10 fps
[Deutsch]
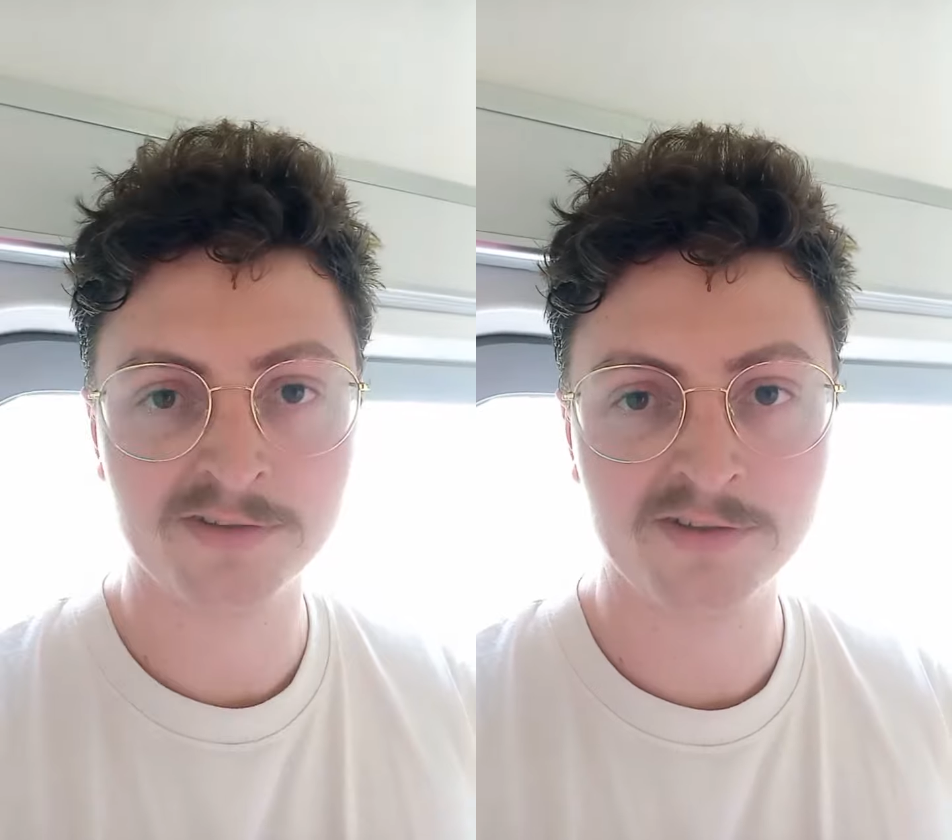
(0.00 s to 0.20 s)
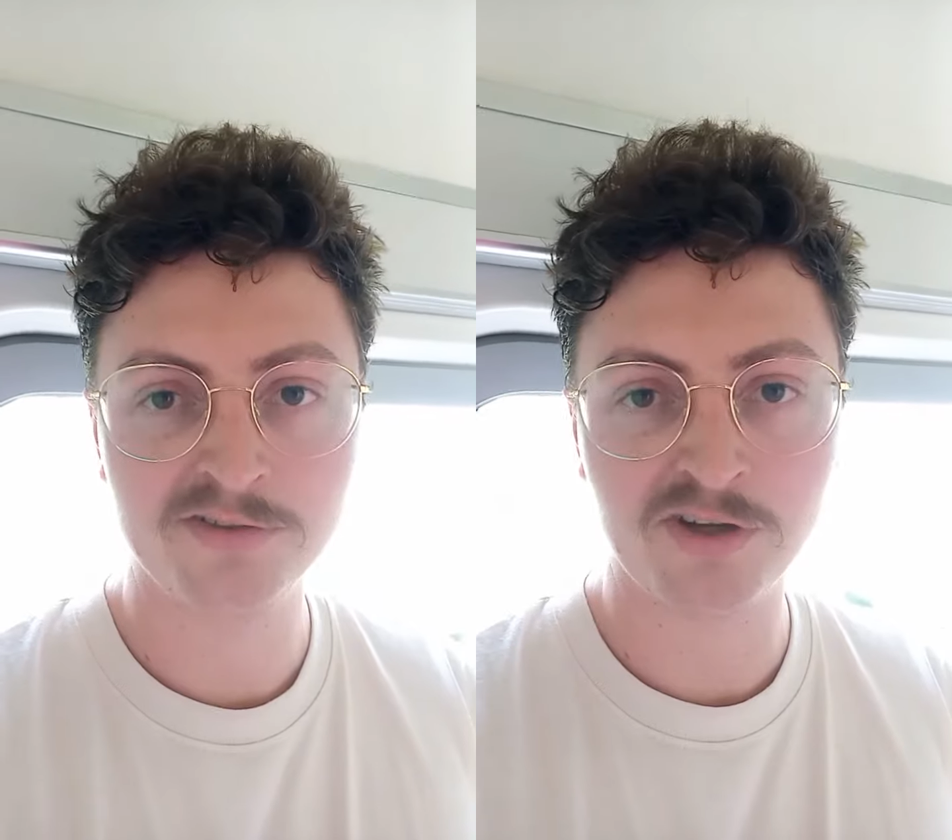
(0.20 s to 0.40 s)

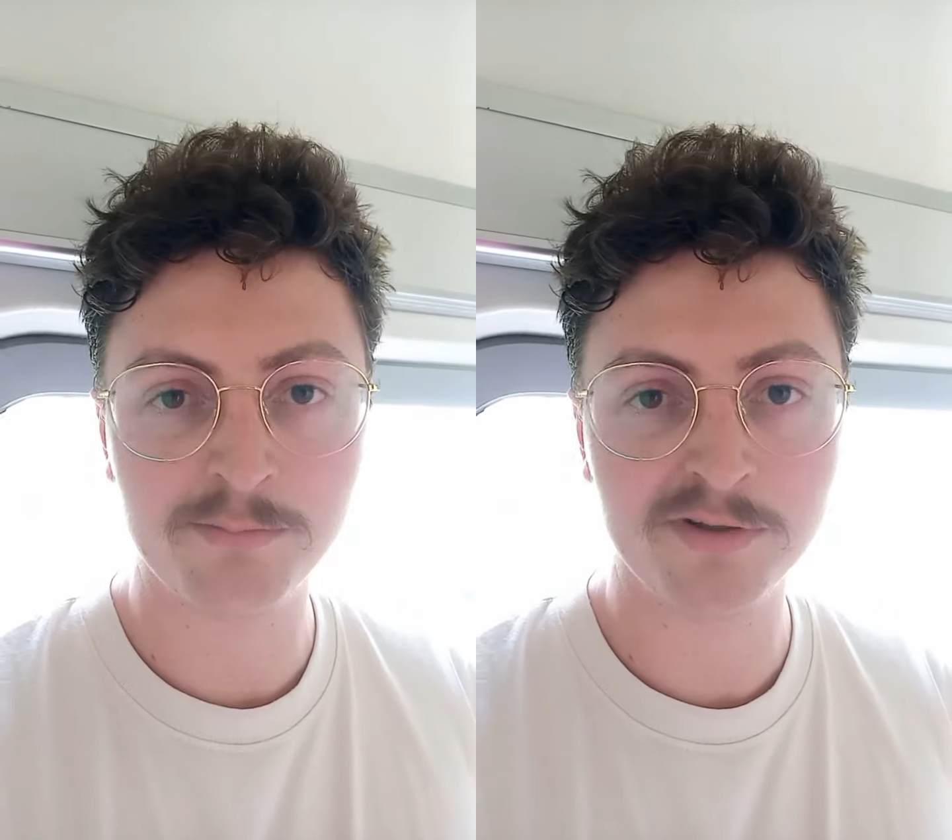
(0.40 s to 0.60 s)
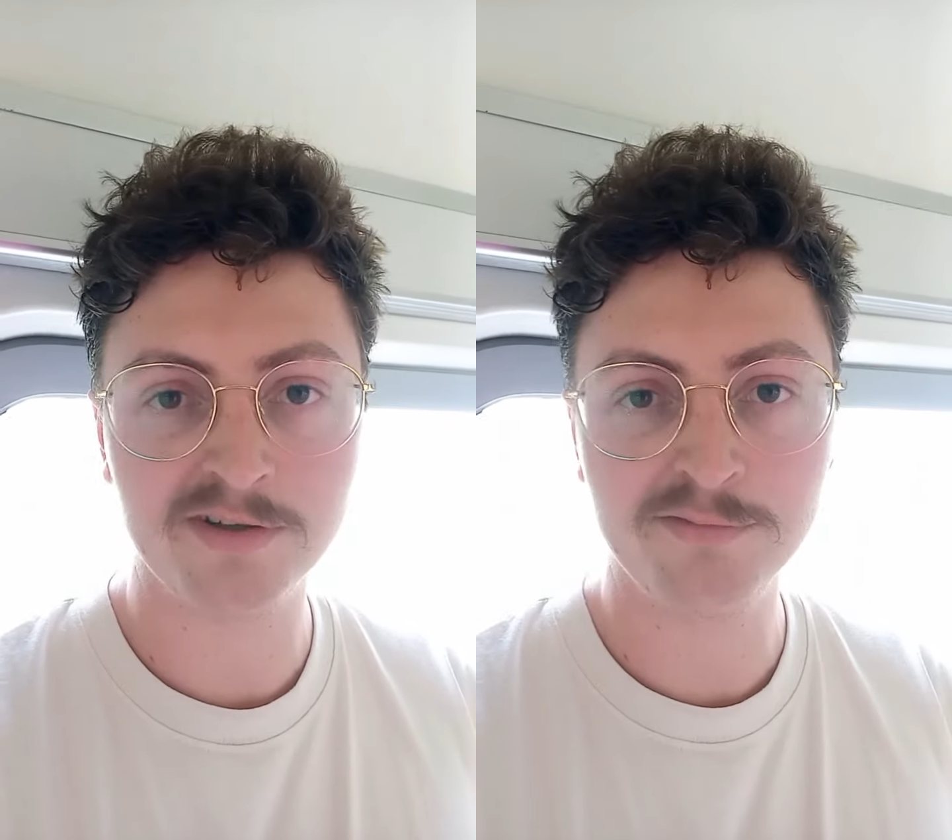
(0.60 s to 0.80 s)
sind
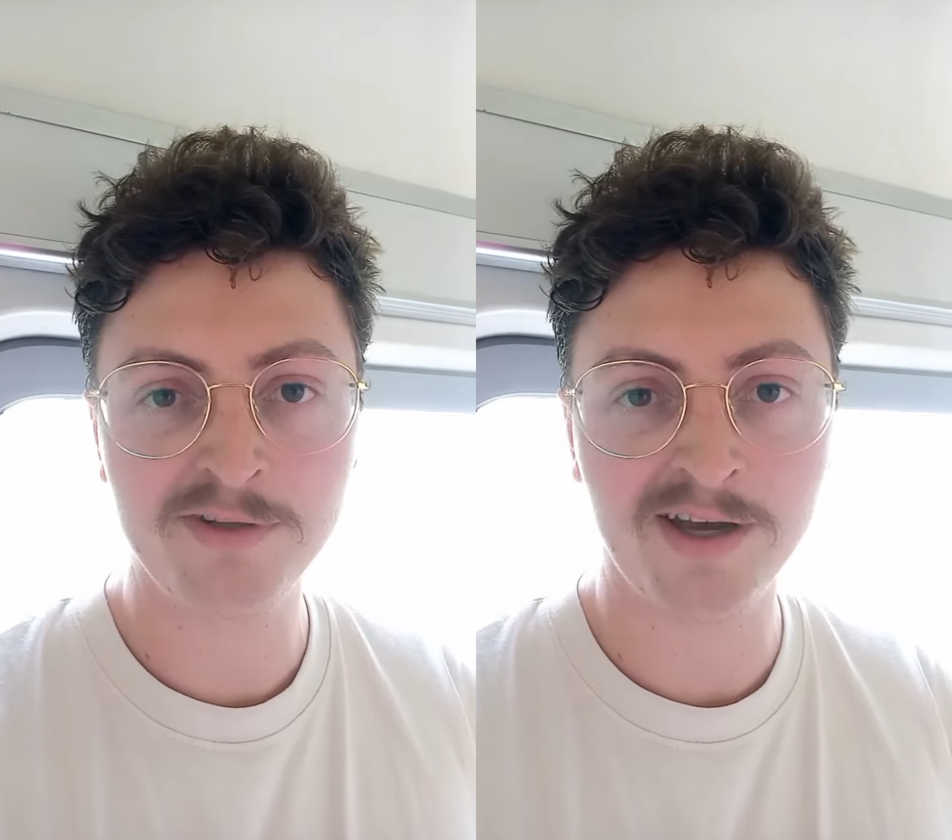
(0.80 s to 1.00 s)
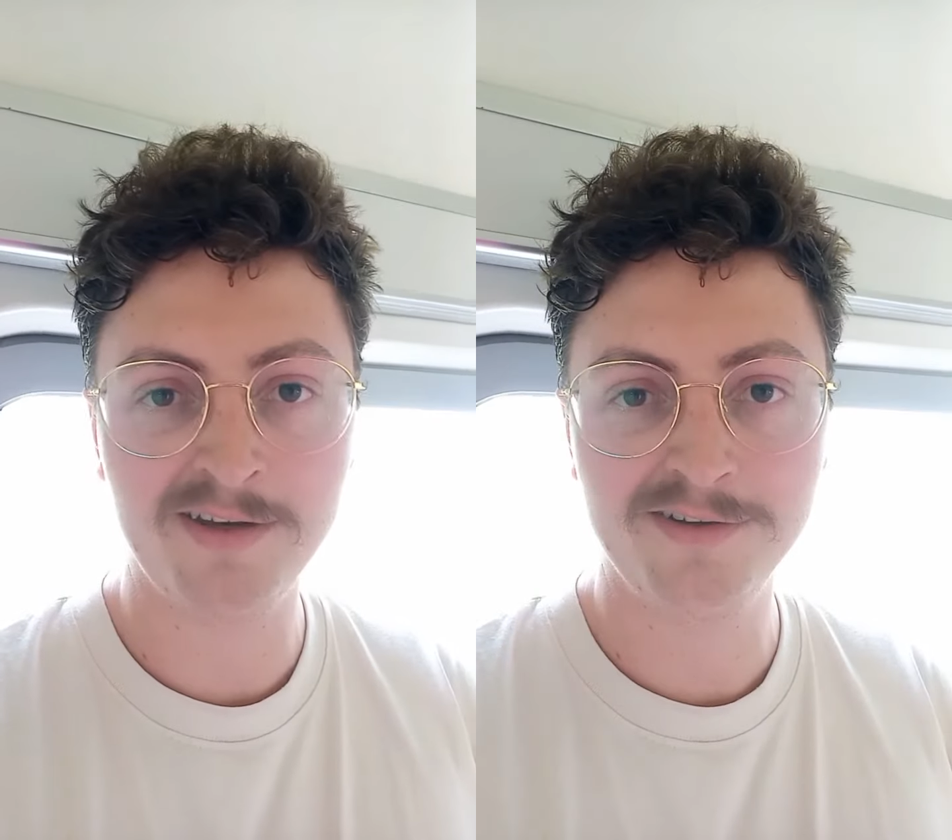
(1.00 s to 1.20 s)
scheinbar
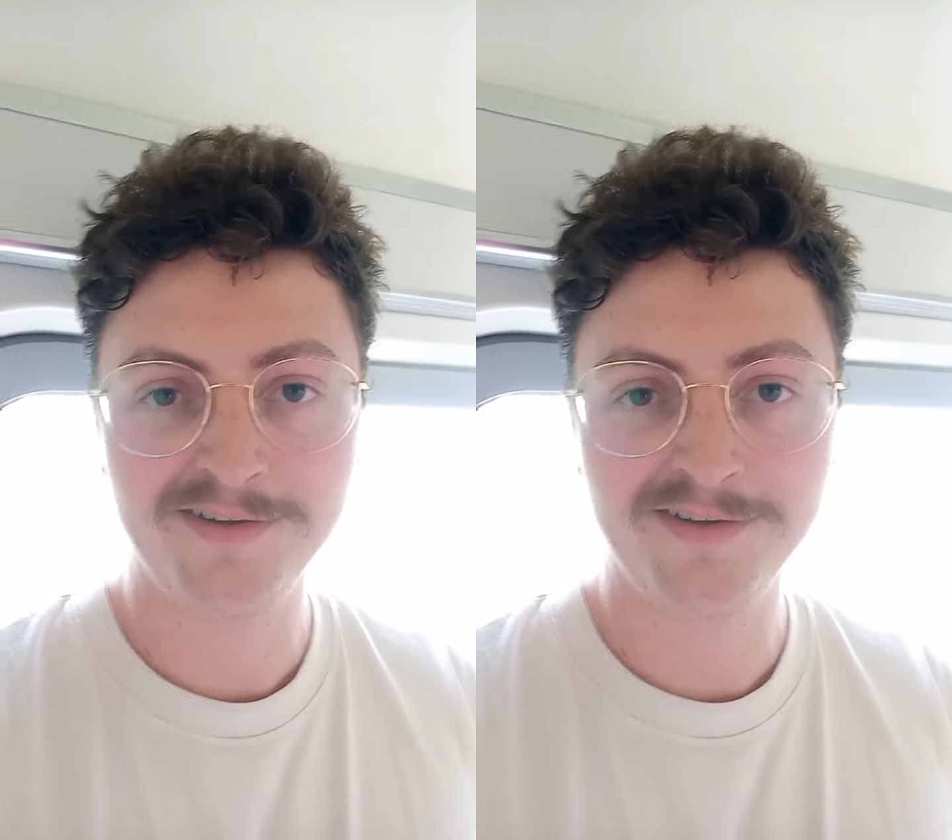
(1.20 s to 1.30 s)
irgendwie alle